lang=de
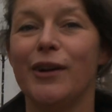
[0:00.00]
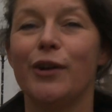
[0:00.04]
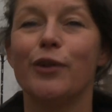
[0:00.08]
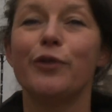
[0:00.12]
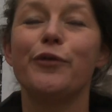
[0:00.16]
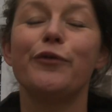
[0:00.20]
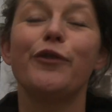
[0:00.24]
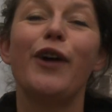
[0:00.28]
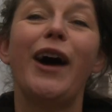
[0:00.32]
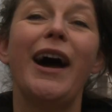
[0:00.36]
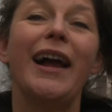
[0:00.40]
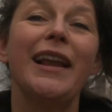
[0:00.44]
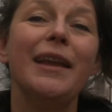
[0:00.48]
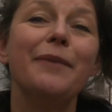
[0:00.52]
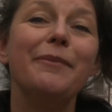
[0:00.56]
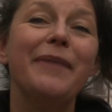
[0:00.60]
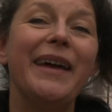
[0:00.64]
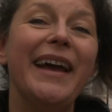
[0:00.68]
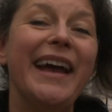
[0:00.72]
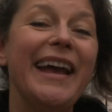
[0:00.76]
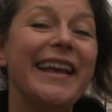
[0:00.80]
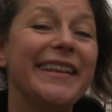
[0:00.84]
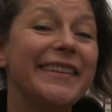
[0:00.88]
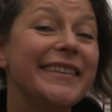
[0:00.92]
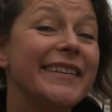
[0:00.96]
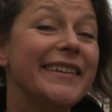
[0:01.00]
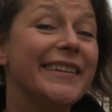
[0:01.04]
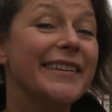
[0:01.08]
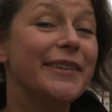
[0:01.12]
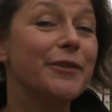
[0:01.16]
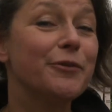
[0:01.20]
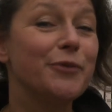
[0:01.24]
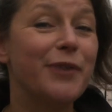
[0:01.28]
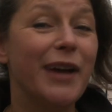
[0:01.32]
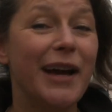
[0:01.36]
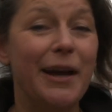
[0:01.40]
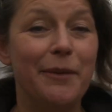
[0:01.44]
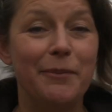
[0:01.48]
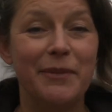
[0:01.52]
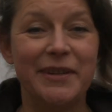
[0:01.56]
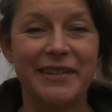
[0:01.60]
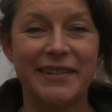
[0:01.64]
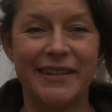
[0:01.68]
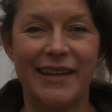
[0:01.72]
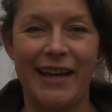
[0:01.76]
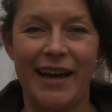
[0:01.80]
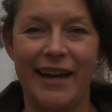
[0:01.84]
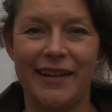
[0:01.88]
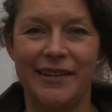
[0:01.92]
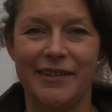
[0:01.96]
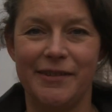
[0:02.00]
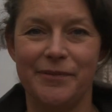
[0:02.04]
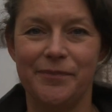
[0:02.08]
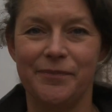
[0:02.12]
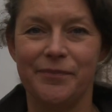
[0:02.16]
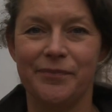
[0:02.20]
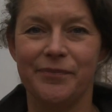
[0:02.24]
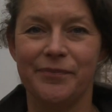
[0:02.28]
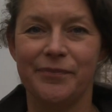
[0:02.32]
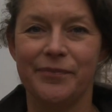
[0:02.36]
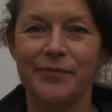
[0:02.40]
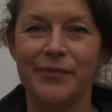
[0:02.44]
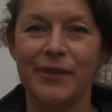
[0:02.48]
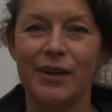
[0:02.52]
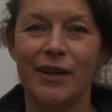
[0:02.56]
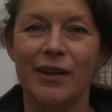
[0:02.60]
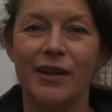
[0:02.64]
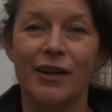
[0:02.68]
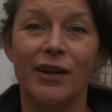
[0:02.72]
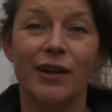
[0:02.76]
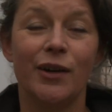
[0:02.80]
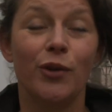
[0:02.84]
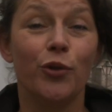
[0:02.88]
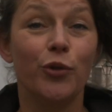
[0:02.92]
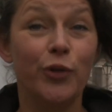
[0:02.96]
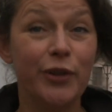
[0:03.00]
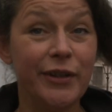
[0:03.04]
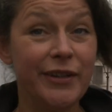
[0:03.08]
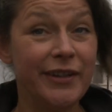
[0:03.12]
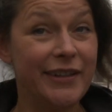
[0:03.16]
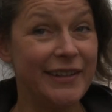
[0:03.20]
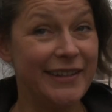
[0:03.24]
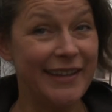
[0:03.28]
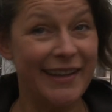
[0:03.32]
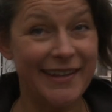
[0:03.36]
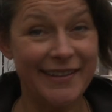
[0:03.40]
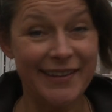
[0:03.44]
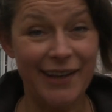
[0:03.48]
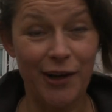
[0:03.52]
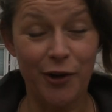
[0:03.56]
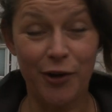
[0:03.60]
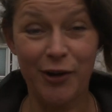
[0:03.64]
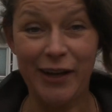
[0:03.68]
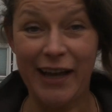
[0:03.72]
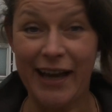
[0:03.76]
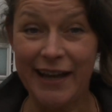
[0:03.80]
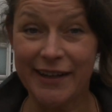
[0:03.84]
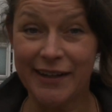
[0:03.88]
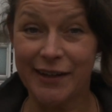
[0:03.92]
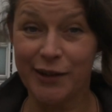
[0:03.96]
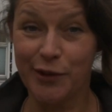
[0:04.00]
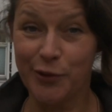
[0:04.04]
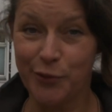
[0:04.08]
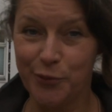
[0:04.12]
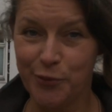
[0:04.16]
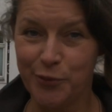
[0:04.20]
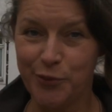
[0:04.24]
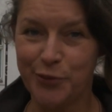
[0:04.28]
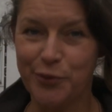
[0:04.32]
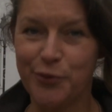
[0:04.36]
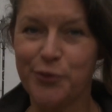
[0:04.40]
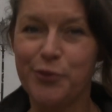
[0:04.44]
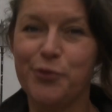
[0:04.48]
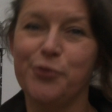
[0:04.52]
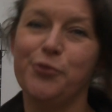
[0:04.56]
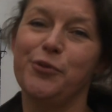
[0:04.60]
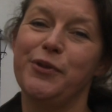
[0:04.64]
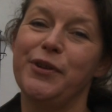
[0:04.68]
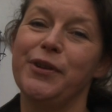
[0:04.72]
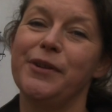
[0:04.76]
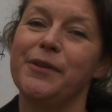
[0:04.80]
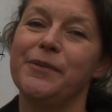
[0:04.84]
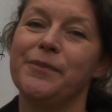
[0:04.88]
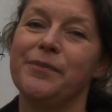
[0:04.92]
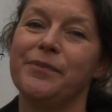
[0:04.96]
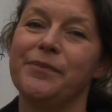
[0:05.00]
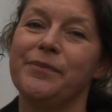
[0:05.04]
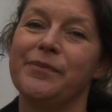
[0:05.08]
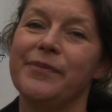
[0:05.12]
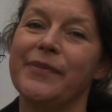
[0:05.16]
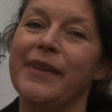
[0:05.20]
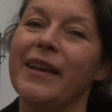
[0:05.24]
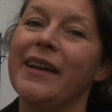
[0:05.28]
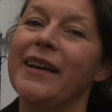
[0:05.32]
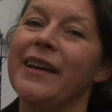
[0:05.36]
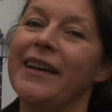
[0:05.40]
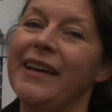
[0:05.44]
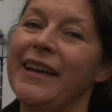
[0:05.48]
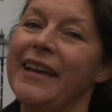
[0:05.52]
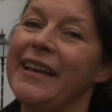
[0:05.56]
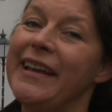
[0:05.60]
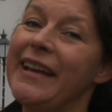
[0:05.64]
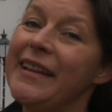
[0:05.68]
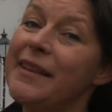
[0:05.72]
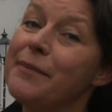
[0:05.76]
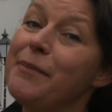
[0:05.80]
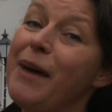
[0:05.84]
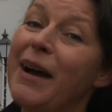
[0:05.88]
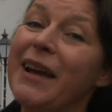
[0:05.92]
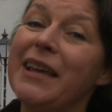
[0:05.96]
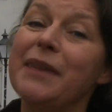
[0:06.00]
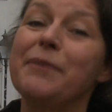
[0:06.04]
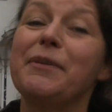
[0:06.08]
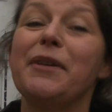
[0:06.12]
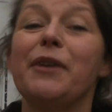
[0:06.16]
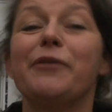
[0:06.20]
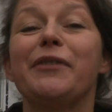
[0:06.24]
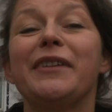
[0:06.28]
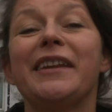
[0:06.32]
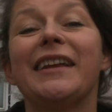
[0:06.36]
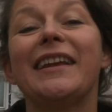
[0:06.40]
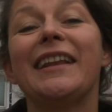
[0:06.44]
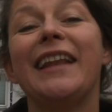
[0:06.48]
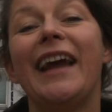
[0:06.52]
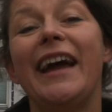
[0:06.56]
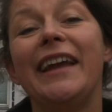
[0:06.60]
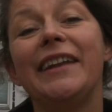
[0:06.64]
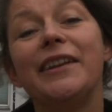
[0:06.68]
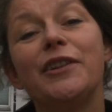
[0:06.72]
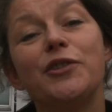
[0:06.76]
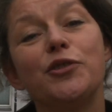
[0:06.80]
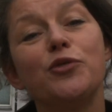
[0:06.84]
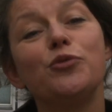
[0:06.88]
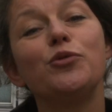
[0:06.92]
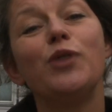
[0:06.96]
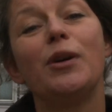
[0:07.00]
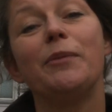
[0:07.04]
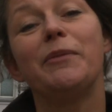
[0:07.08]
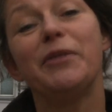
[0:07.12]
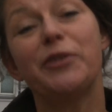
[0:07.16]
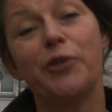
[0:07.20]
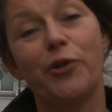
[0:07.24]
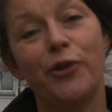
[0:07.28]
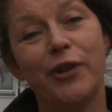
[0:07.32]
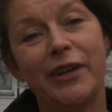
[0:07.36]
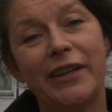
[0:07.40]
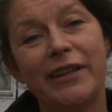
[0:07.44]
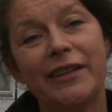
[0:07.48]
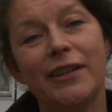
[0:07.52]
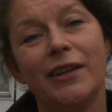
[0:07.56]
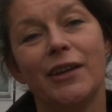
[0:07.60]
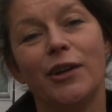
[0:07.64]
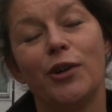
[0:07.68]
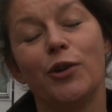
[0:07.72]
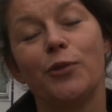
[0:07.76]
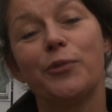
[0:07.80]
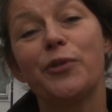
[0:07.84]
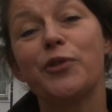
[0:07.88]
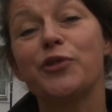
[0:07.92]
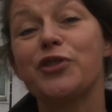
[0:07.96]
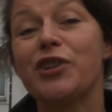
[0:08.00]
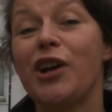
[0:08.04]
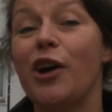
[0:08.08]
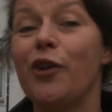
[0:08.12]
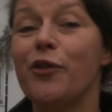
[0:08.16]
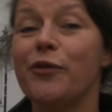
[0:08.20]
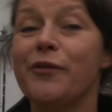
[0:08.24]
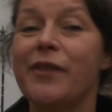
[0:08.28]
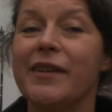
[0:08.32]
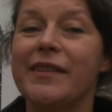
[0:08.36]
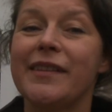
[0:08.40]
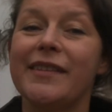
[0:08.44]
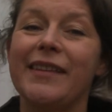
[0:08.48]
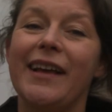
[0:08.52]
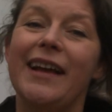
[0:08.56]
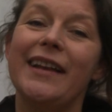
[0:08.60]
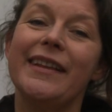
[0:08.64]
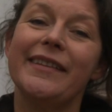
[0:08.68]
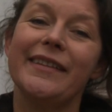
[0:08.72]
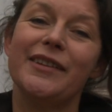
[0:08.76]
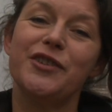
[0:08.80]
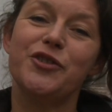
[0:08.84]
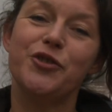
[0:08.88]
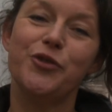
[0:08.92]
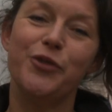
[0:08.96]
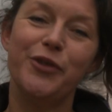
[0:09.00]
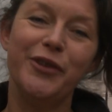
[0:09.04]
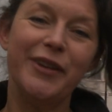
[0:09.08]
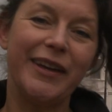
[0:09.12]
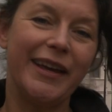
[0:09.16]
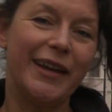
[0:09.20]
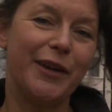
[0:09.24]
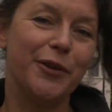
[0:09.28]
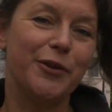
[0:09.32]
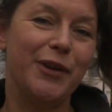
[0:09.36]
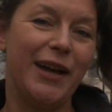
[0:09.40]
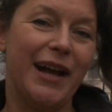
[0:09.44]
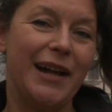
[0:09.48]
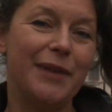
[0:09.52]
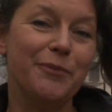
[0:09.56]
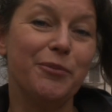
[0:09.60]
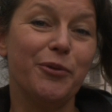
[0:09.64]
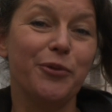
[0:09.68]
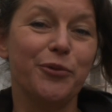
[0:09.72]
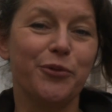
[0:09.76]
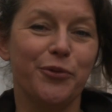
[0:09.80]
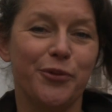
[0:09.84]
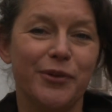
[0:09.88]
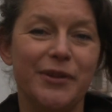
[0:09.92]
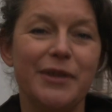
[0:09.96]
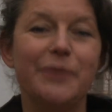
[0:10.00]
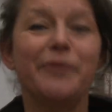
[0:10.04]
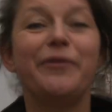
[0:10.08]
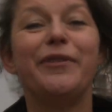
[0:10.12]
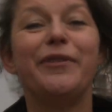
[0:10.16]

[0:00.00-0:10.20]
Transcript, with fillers: und vor allem esse ich unheimlich gerne. Und ich esse auch gerne gesund und gut. Jetzt mache ich mich auf eine kleine Tour mit euch, um zu schauen, was es alles an schönen regionalen Produkten im